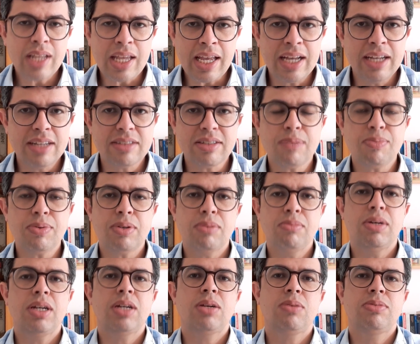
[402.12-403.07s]
Essa é a
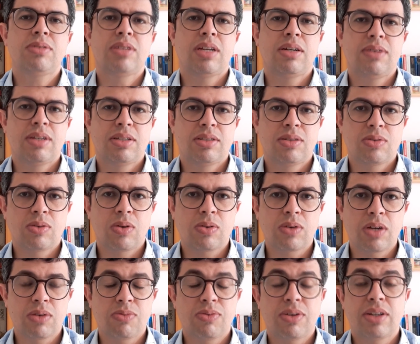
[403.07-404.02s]
primeira observação que eu
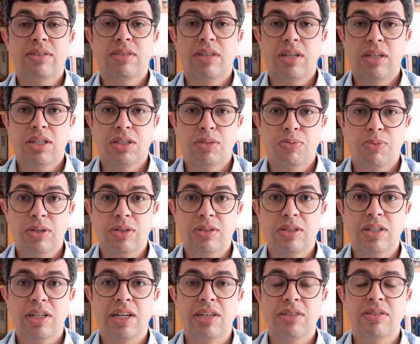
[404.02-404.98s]
quero fazer a respeito de
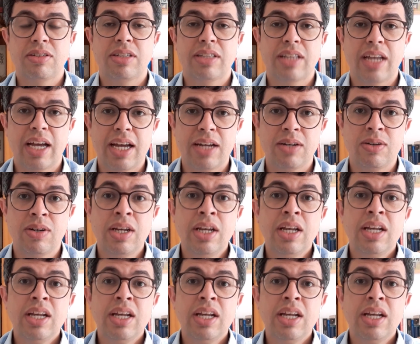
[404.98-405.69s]
direito interno,